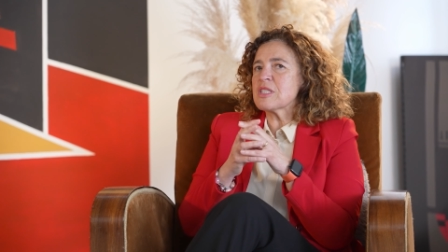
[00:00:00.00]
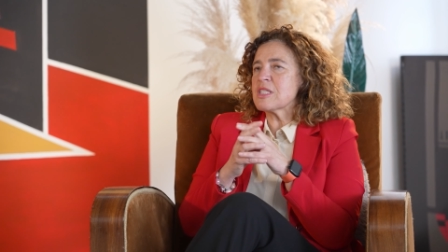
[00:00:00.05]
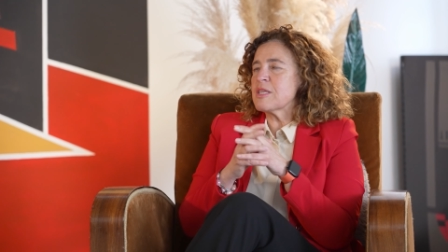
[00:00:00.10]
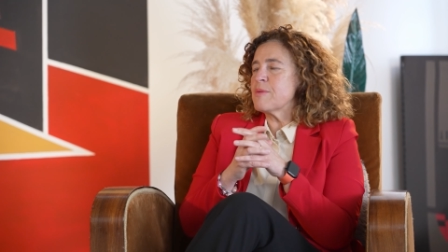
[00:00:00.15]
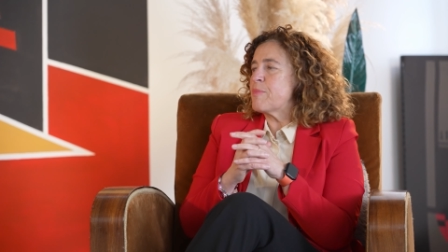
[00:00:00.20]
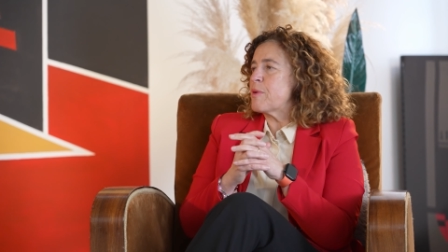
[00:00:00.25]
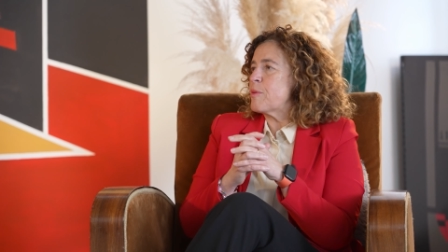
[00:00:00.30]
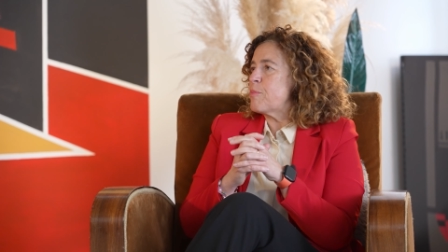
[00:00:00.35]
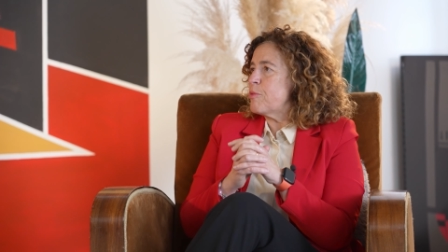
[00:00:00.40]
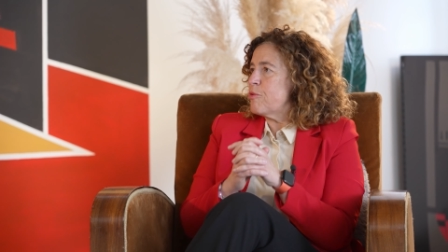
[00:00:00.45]

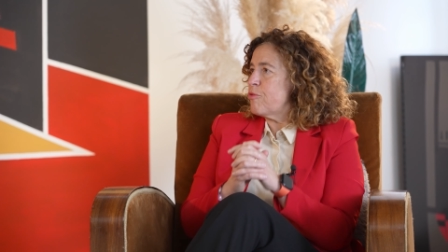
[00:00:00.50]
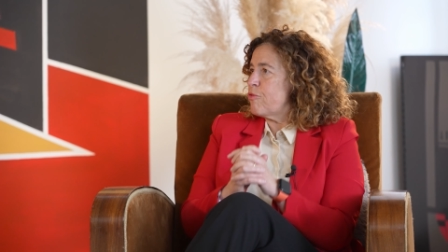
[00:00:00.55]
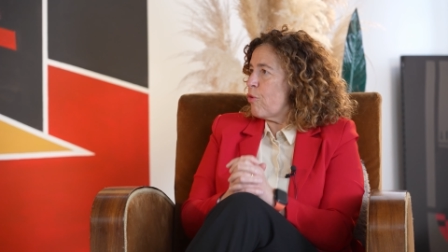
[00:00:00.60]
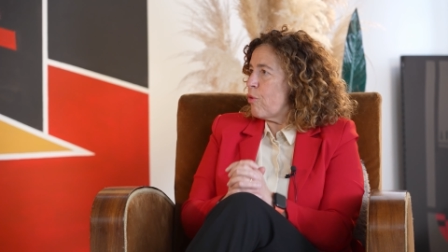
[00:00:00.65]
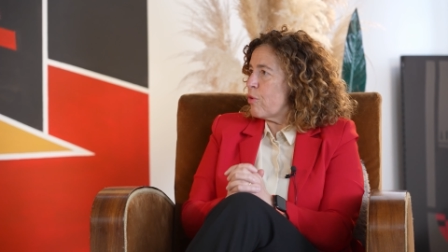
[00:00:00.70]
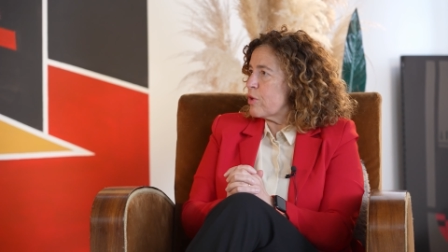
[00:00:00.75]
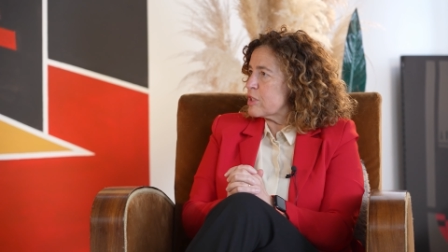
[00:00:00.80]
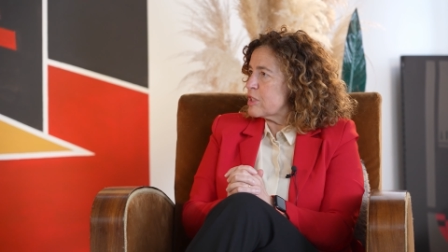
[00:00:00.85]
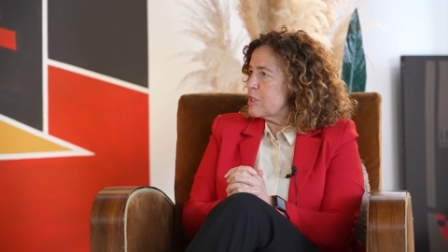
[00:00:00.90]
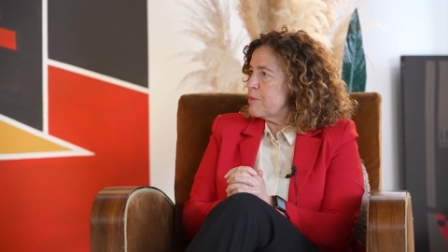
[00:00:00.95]
sempre più
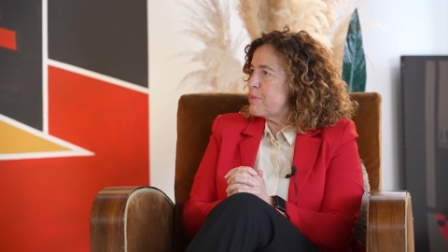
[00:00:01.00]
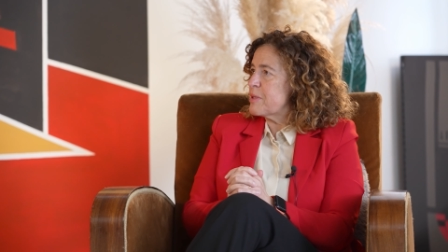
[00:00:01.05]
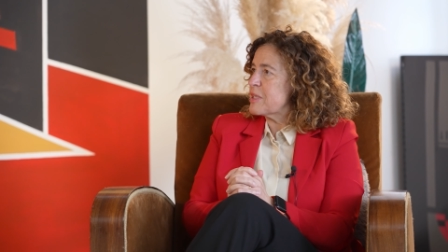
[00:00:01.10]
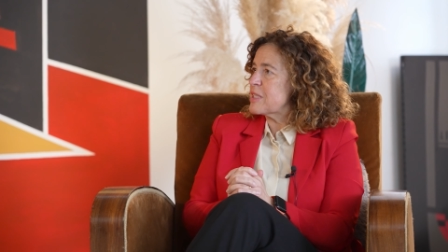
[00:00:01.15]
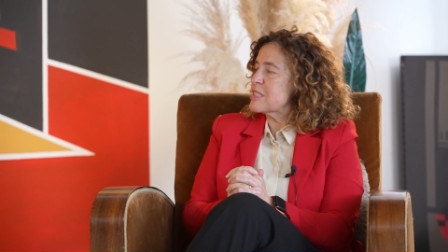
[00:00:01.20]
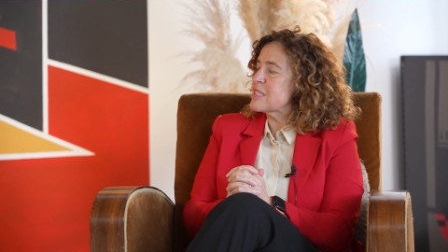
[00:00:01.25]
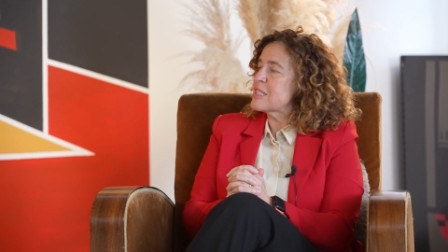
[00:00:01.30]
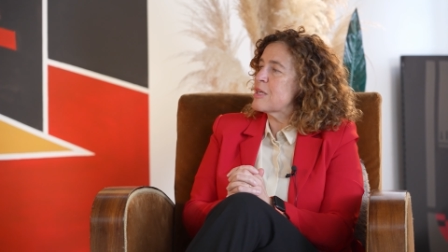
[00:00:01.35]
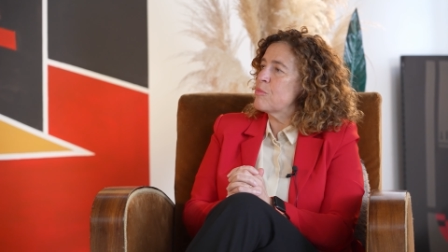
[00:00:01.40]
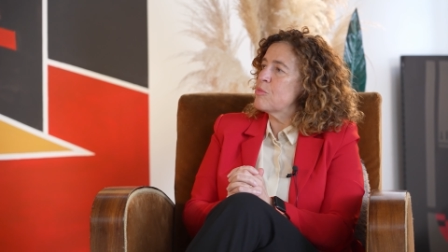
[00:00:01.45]
forte
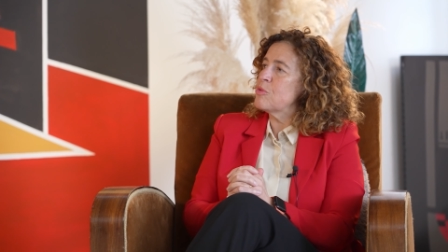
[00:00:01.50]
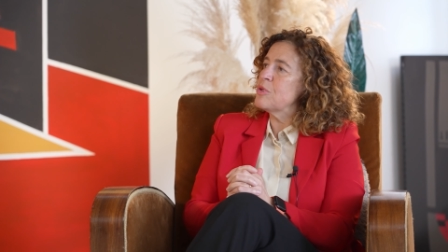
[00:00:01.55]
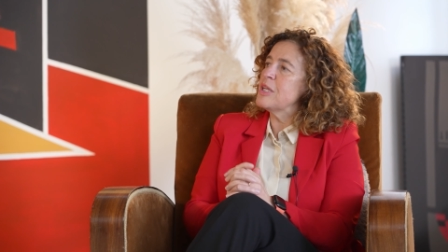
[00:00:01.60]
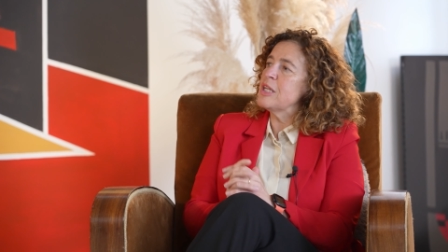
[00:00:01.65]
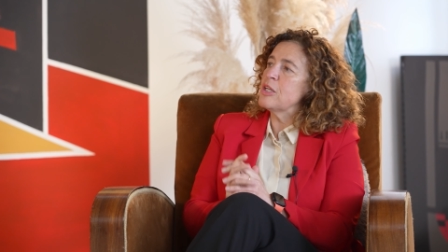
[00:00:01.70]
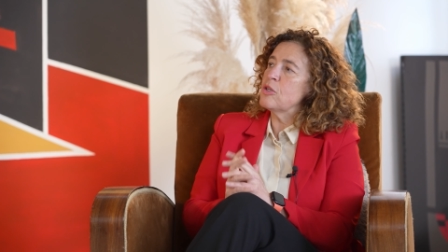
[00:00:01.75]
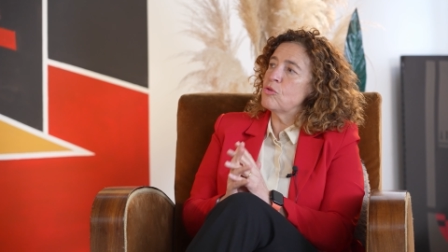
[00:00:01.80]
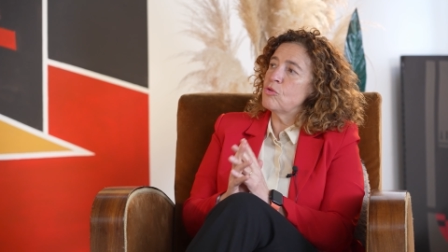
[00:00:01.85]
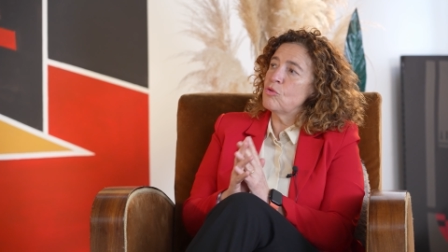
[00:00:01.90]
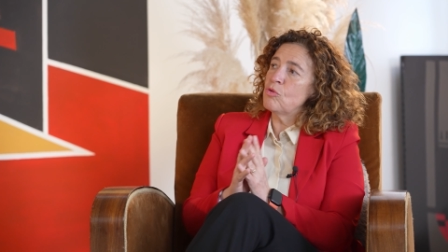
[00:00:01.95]
perché stiamo
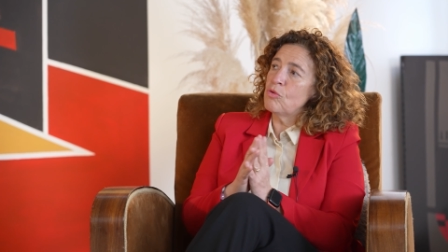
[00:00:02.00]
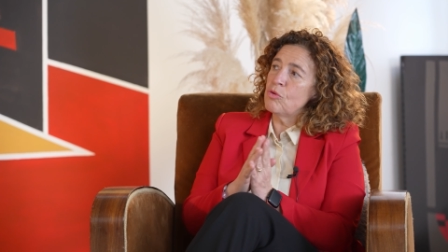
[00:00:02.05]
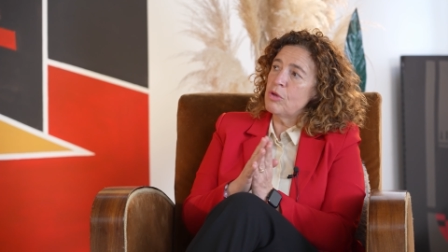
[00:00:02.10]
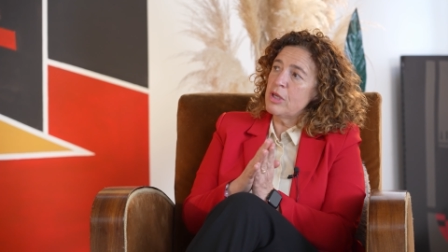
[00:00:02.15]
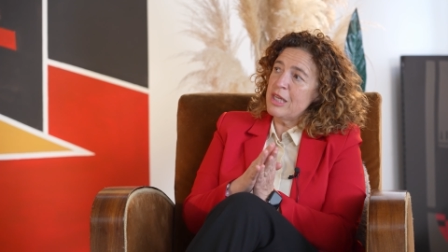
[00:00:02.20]
unendo